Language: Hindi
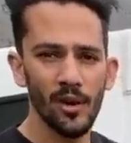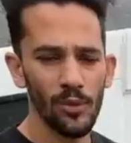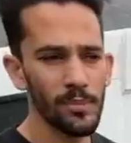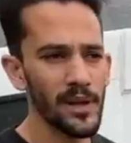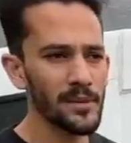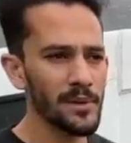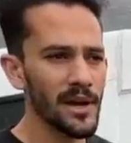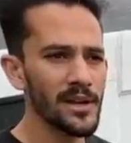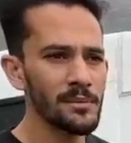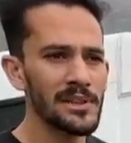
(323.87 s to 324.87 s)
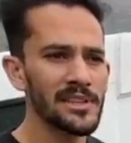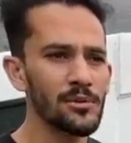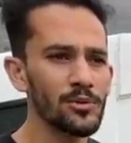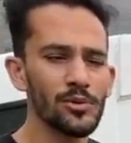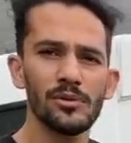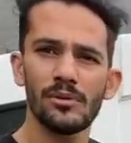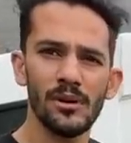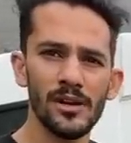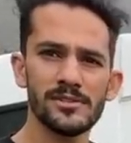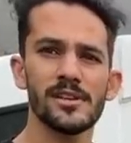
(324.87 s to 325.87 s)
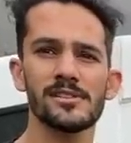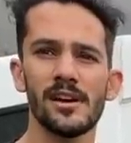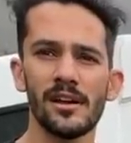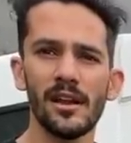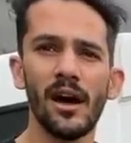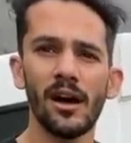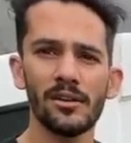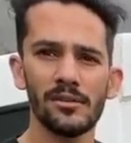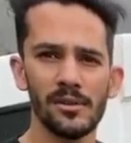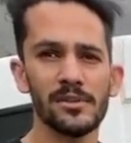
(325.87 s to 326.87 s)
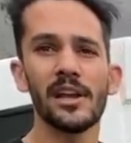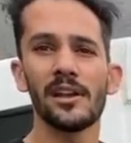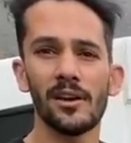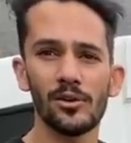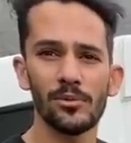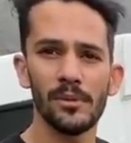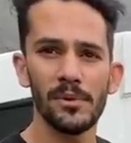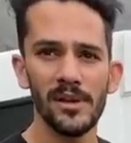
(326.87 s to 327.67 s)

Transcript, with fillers: और बल्क में गाड़ी मिलती है उनको अस्सी हजार लाख डेढ़ लाख रुपए में